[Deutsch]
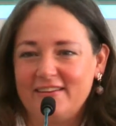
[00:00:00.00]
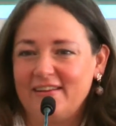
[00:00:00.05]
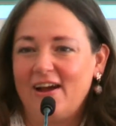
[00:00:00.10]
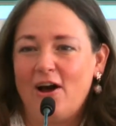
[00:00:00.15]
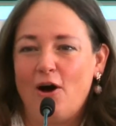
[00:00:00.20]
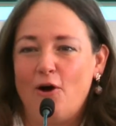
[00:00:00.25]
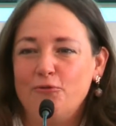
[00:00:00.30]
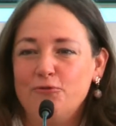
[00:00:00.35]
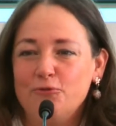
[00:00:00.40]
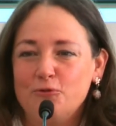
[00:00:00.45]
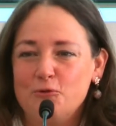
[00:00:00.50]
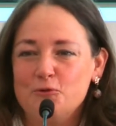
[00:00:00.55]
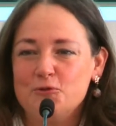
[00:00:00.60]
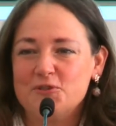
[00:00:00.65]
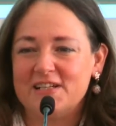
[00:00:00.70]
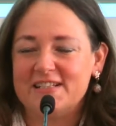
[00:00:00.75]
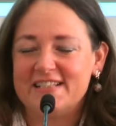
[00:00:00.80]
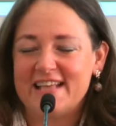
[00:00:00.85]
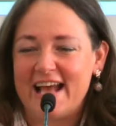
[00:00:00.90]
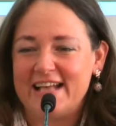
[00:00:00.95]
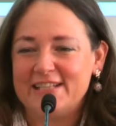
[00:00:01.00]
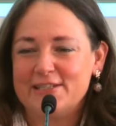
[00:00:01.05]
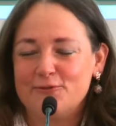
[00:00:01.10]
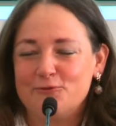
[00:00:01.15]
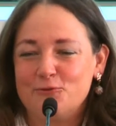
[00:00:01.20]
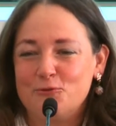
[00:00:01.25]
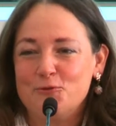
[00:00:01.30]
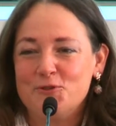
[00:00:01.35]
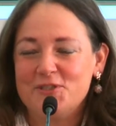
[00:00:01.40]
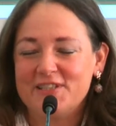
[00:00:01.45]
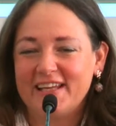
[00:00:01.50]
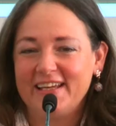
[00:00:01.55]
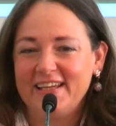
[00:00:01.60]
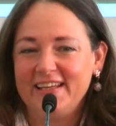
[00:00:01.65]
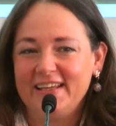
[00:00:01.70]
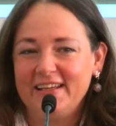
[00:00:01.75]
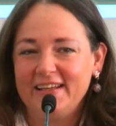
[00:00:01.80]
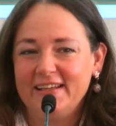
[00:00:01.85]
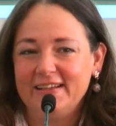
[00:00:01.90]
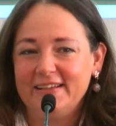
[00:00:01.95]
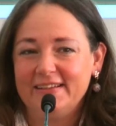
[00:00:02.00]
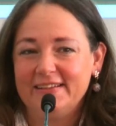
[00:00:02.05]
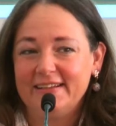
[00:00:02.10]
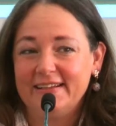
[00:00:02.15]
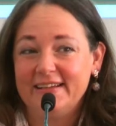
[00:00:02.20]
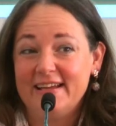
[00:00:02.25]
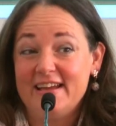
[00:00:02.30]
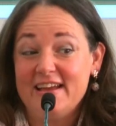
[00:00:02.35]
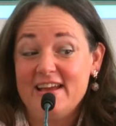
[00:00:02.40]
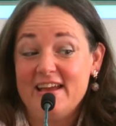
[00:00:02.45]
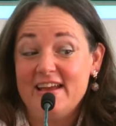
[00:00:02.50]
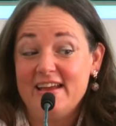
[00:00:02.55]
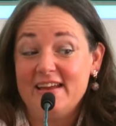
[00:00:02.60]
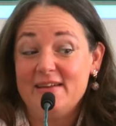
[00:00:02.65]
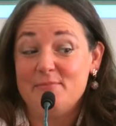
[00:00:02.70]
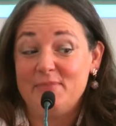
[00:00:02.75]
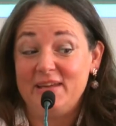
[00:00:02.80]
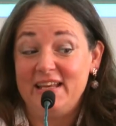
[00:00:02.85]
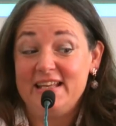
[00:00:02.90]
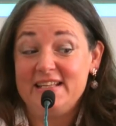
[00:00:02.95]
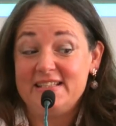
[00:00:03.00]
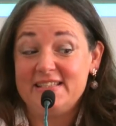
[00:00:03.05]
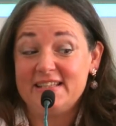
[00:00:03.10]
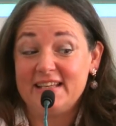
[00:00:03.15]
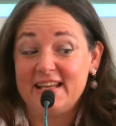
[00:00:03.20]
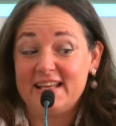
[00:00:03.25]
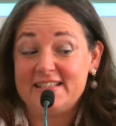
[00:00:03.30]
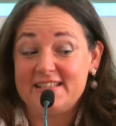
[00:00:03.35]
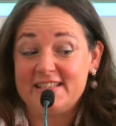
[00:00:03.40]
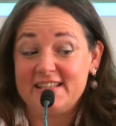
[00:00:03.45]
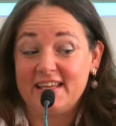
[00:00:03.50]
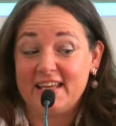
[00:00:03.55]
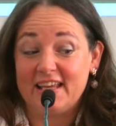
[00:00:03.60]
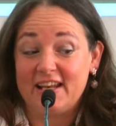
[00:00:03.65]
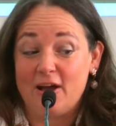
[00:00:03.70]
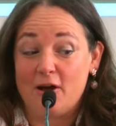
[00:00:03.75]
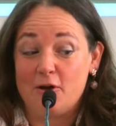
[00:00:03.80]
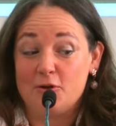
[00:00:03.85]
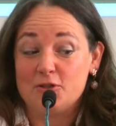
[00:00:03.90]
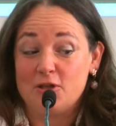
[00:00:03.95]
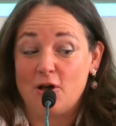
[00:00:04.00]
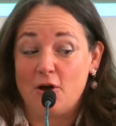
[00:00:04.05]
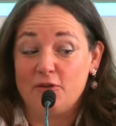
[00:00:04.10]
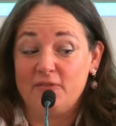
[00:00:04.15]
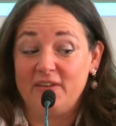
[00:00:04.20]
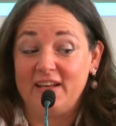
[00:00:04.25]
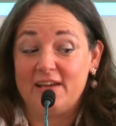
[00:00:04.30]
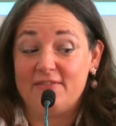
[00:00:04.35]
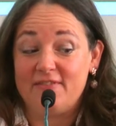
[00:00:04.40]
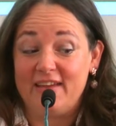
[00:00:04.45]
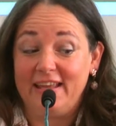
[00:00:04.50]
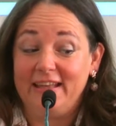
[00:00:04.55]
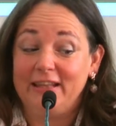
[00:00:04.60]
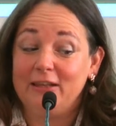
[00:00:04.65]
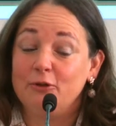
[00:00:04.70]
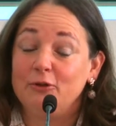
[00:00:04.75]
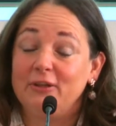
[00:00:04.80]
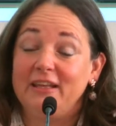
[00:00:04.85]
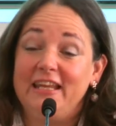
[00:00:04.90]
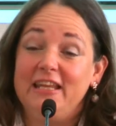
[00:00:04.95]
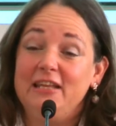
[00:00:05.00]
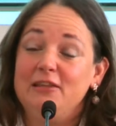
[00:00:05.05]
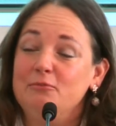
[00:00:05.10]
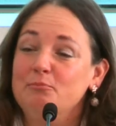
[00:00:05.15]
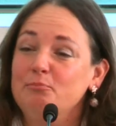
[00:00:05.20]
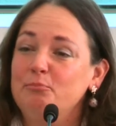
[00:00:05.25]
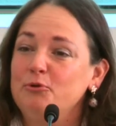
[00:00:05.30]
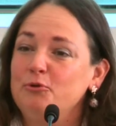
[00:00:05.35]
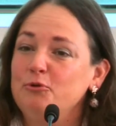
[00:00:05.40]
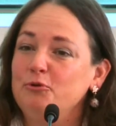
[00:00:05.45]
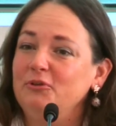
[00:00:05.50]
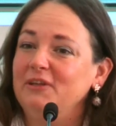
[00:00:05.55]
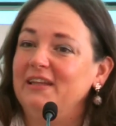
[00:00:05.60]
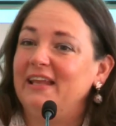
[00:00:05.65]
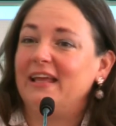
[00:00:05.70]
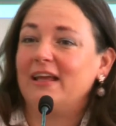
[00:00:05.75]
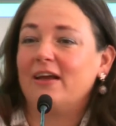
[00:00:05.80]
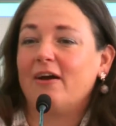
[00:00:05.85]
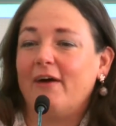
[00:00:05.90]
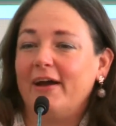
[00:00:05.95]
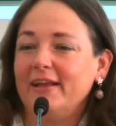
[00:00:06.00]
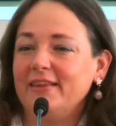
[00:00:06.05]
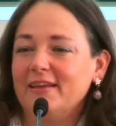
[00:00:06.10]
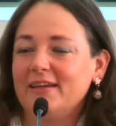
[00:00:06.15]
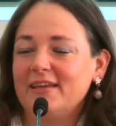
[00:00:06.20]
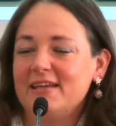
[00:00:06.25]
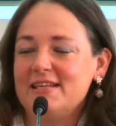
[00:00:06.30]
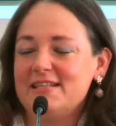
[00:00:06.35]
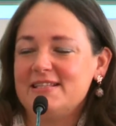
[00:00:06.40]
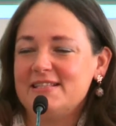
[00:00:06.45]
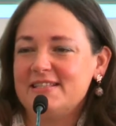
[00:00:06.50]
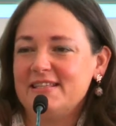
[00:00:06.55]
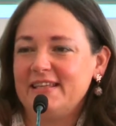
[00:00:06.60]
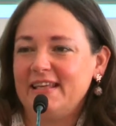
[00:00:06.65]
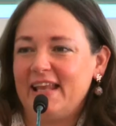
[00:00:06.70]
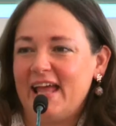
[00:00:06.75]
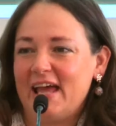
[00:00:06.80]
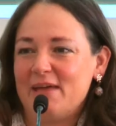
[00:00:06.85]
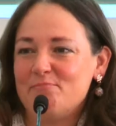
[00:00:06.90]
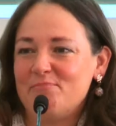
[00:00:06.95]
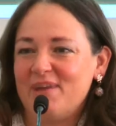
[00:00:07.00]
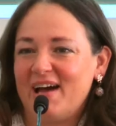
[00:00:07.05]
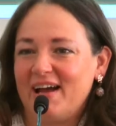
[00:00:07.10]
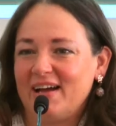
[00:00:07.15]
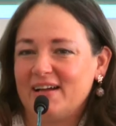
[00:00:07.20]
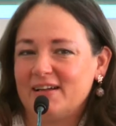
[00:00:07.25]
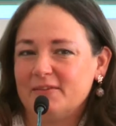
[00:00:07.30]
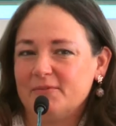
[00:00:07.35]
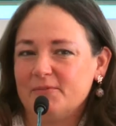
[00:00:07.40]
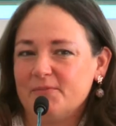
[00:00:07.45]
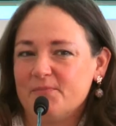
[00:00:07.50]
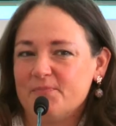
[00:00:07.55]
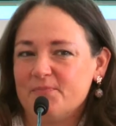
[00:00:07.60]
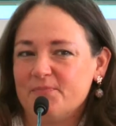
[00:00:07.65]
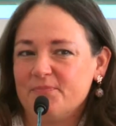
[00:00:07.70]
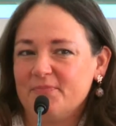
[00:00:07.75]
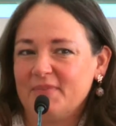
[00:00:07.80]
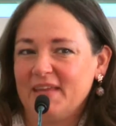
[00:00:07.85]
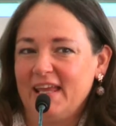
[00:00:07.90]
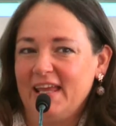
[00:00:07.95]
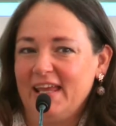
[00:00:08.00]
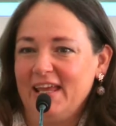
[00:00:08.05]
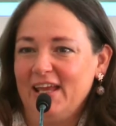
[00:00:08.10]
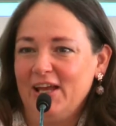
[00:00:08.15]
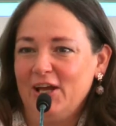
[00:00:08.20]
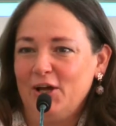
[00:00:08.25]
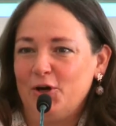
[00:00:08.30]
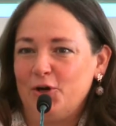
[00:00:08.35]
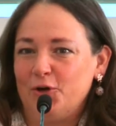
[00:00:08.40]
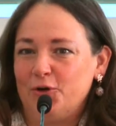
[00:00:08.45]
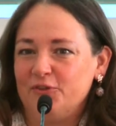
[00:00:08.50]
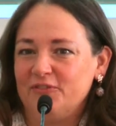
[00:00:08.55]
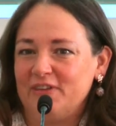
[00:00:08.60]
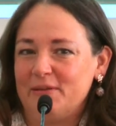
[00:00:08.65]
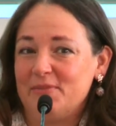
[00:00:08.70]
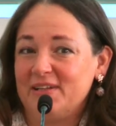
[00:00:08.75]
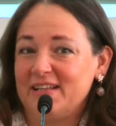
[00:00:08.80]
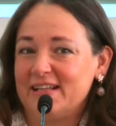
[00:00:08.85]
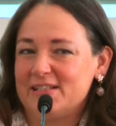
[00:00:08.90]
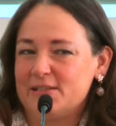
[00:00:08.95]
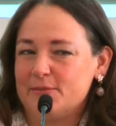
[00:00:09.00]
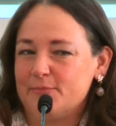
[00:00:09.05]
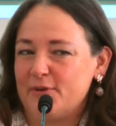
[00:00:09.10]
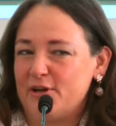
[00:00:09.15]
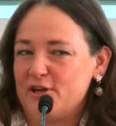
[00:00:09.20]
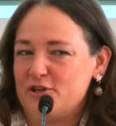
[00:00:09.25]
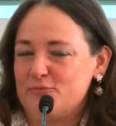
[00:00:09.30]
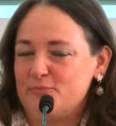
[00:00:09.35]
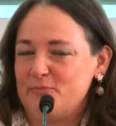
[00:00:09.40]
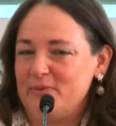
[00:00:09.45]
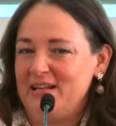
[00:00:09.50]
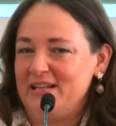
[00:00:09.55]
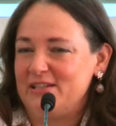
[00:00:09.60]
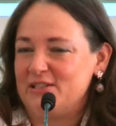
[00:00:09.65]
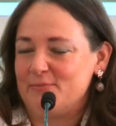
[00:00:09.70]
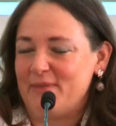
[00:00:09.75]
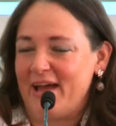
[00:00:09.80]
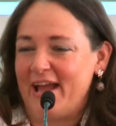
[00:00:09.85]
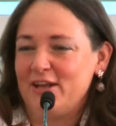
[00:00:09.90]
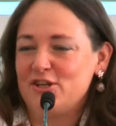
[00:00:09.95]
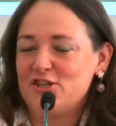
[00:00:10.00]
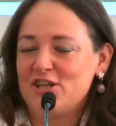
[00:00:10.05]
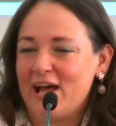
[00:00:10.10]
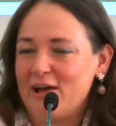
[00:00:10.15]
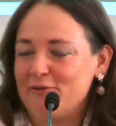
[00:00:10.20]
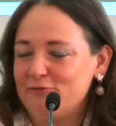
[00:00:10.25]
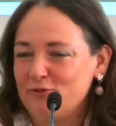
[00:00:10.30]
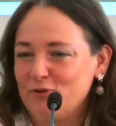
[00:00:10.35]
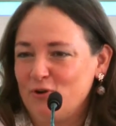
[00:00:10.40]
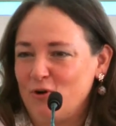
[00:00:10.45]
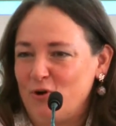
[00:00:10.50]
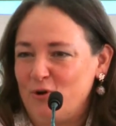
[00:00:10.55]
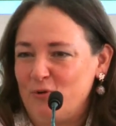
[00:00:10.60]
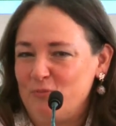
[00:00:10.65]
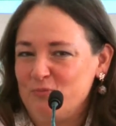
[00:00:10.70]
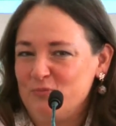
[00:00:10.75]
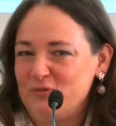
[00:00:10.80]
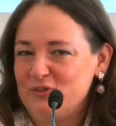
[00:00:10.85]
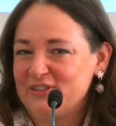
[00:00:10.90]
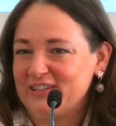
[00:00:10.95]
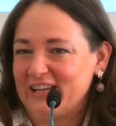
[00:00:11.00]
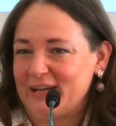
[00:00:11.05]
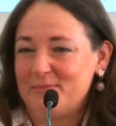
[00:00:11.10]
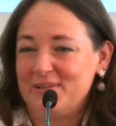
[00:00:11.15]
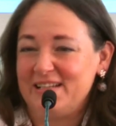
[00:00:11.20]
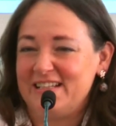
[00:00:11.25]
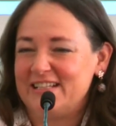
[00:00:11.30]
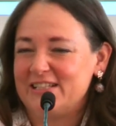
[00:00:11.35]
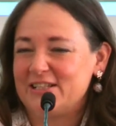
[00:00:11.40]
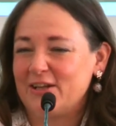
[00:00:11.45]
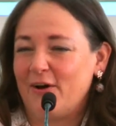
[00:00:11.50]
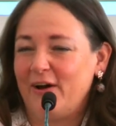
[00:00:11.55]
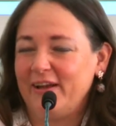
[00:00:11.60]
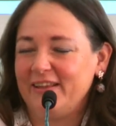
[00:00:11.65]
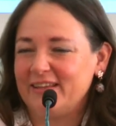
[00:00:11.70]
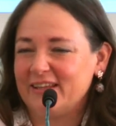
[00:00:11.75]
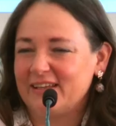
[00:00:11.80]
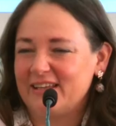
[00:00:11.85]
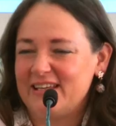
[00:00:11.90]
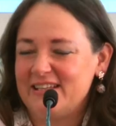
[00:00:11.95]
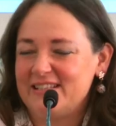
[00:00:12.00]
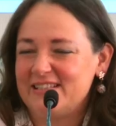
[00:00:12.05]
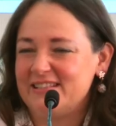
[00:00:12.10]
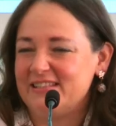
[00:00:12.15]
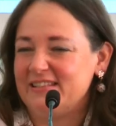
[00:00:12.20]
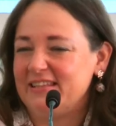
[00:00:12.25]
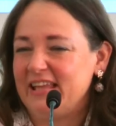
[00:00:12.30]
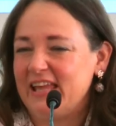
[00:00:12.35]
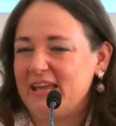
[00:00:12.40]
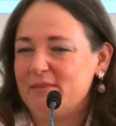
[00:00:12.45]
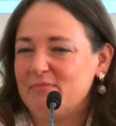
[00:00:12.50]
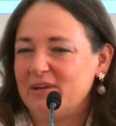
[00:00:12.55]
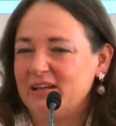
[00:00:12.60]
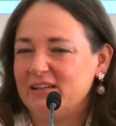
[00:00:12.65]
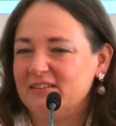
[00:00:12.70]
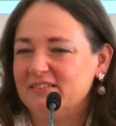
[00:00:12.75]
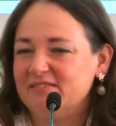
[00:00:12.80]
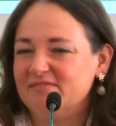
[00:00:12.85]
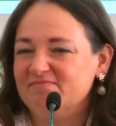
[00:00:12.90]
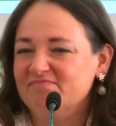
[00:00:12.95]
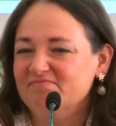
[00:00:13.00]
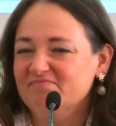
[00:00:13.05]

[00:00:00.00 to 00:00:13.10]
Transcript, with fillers: Aufguss, als Heißaufguss trinken, Melisse lässt sich genauso auch wie Lavendel und Lindenblüten in ein Kräuterkissen hineinpacken. Und wenn man dann zum Beispiel zum Einschlafen kommt, kann man dieses Kräuterkissen nehmen.